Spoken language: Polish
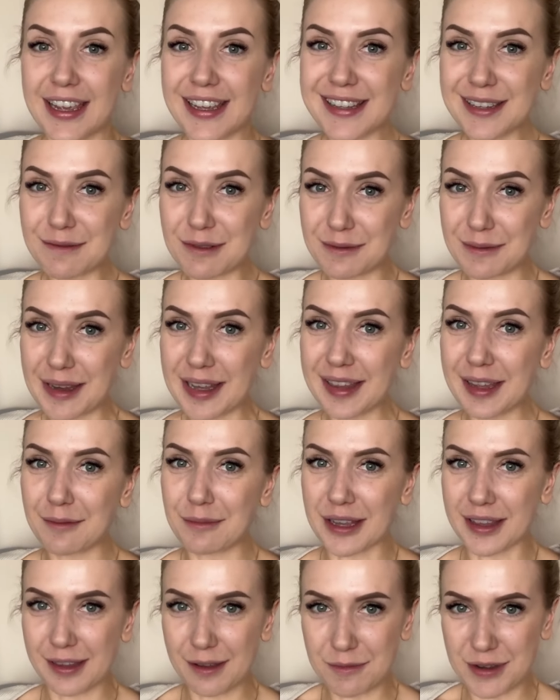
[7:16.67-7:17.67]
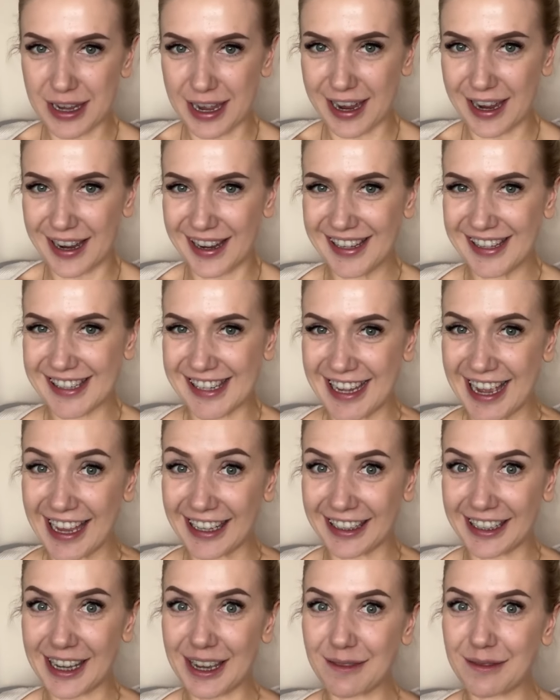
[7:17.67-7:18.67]
I za momencik będziemy jechać z
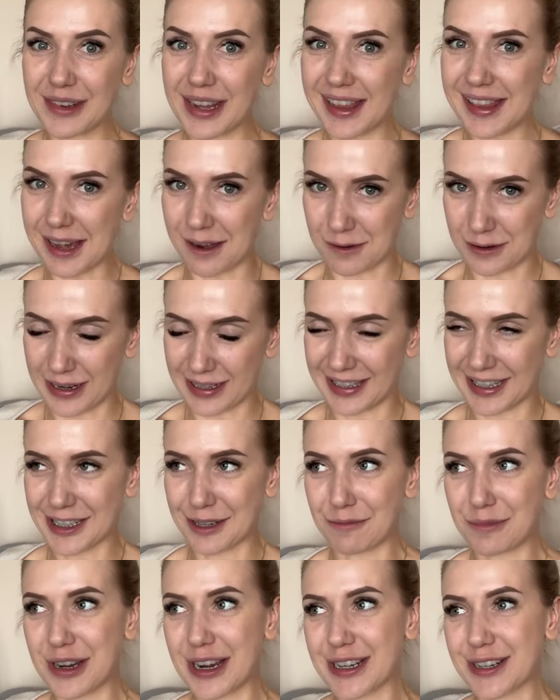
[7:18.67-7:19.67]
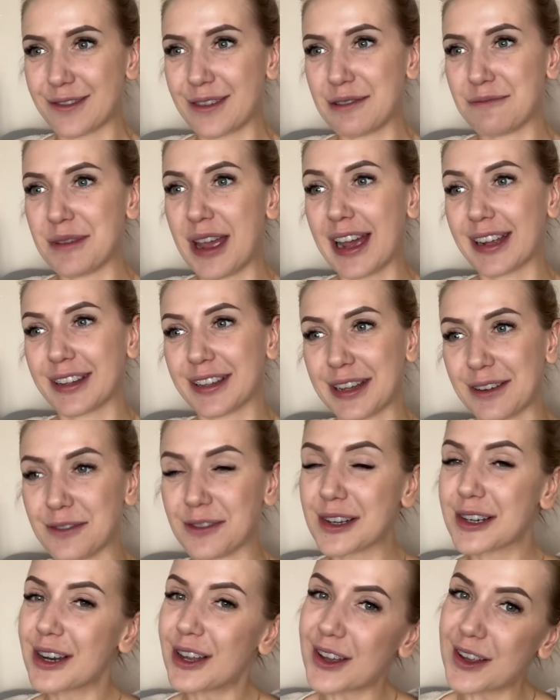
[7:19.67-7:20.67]
Jankiem na działkę, także pokażę Wam jak to
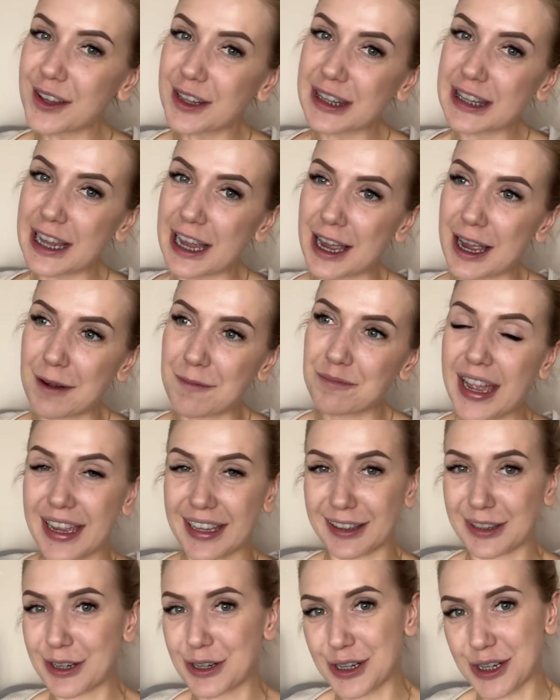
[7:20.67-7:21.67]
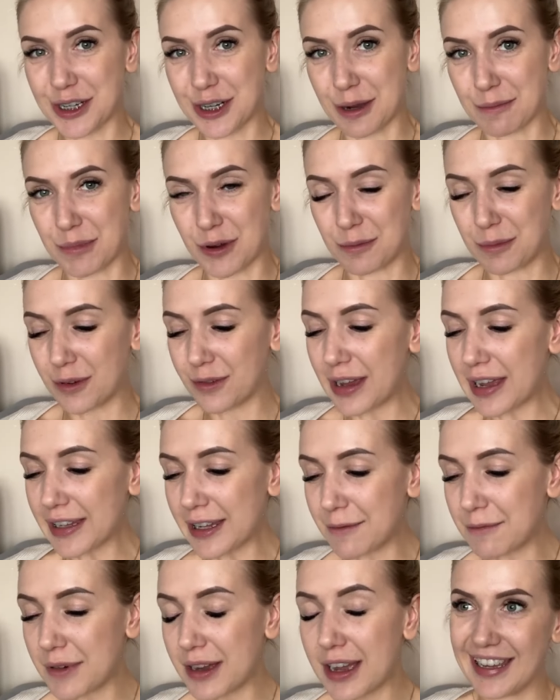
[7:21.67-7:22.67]
tam wygląda, e, troszeczkę
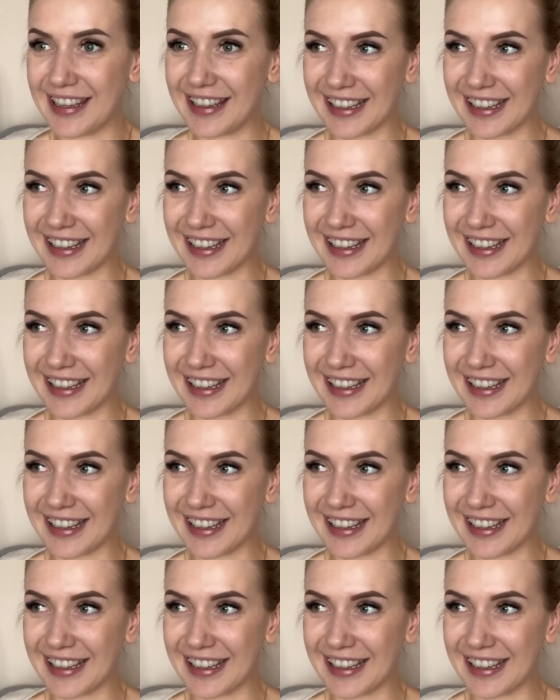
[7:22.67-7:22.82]
poopowiadam.